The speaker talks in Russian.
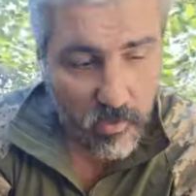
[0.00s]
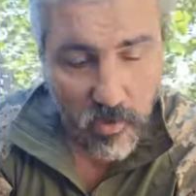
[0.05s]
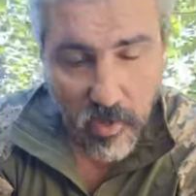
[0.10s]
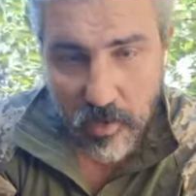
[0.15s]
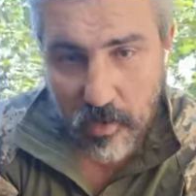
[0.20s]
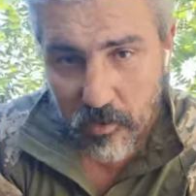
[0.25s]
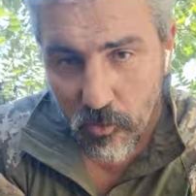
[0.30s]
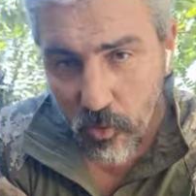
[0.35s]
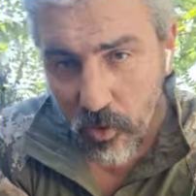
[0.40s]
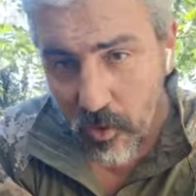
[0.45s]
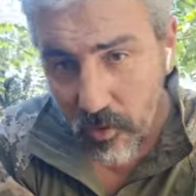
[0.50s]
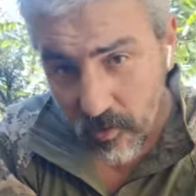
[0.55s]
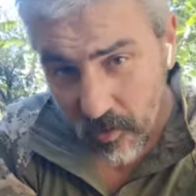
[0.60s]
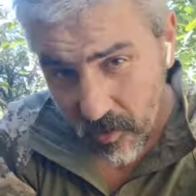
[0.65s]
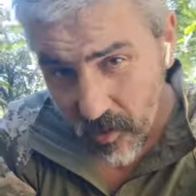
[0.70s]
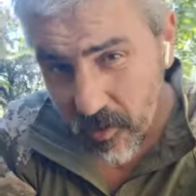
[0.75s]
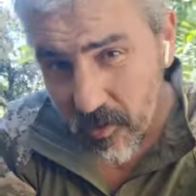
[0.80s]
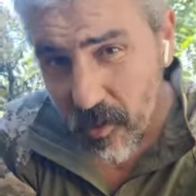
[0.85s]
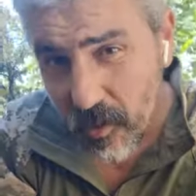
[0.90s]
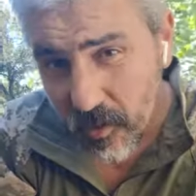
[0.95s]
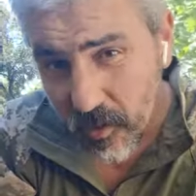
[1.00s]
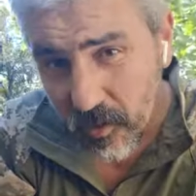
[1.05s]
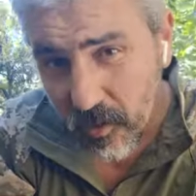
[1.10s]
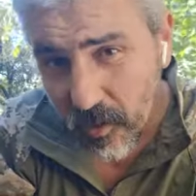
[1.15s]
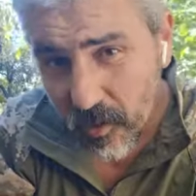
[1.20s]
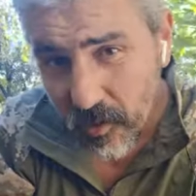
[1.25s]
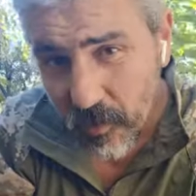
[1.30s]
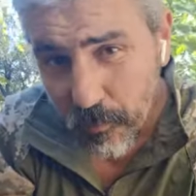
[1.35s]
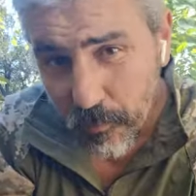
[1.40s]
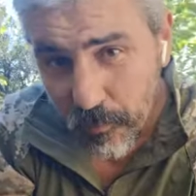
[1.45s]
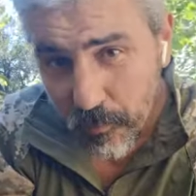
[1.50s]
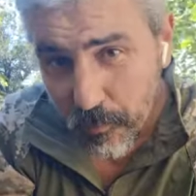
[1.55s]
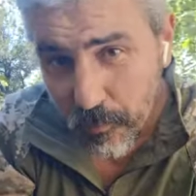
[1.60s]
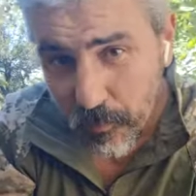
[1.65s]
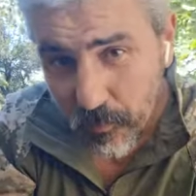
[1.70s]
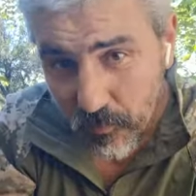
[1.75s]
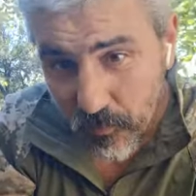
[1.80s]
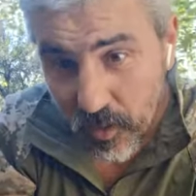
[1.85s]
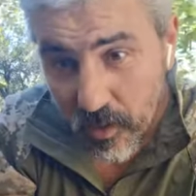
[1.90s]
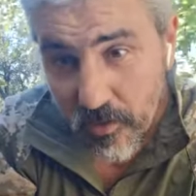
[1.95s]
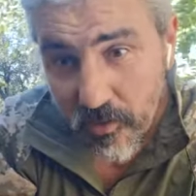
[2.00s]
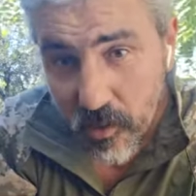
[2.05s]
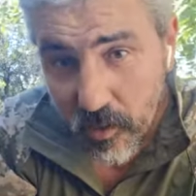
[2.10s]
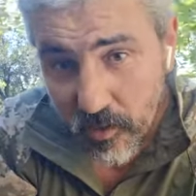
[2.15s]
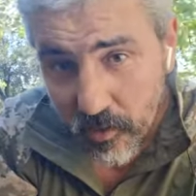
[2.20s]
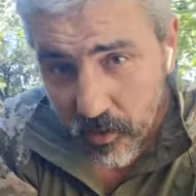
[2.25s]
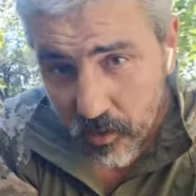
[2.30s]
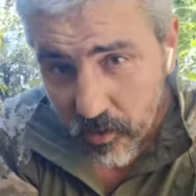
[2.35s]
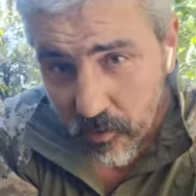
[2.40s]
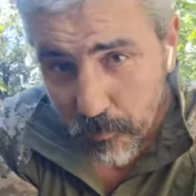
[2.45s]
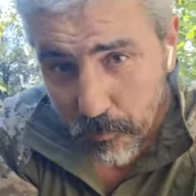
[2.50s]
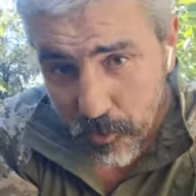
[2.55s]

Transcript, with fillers: оно для некоторых для некоторой